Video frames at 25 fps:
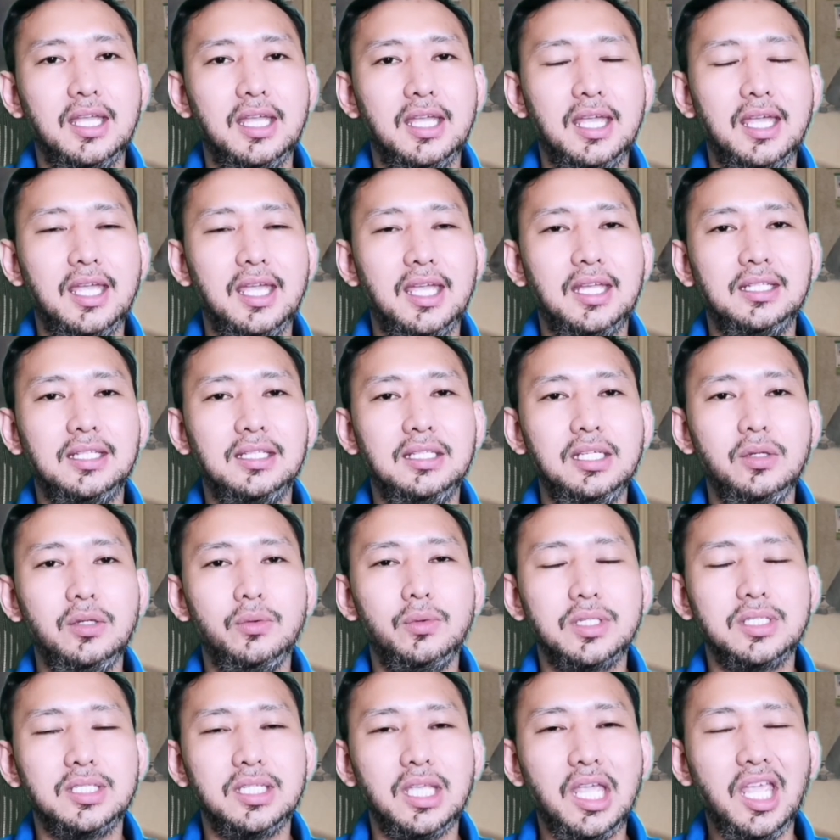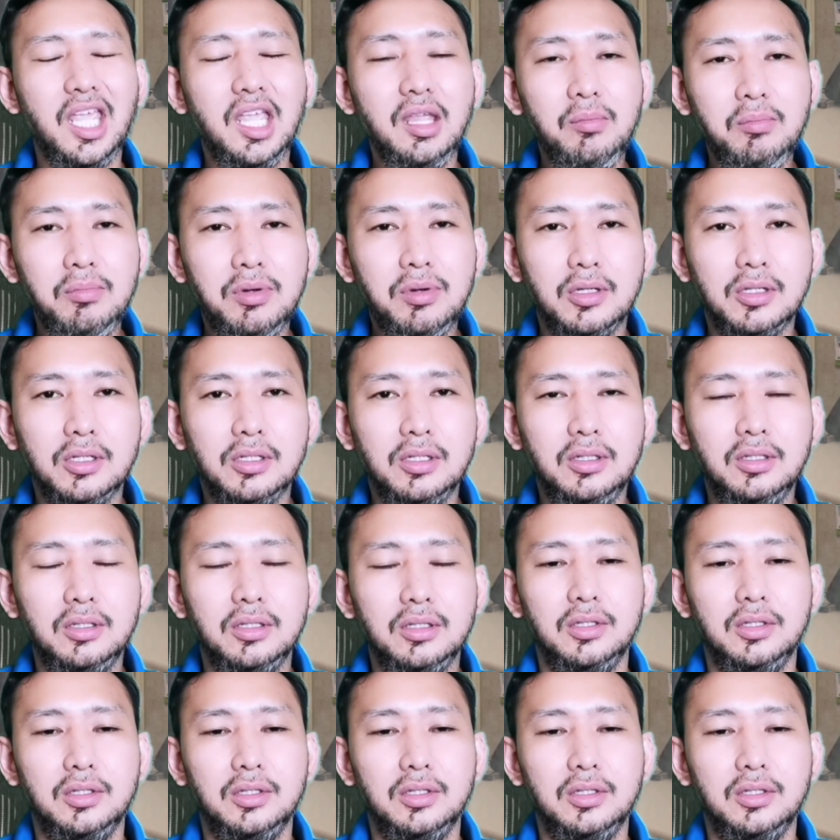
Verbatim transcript: and he was able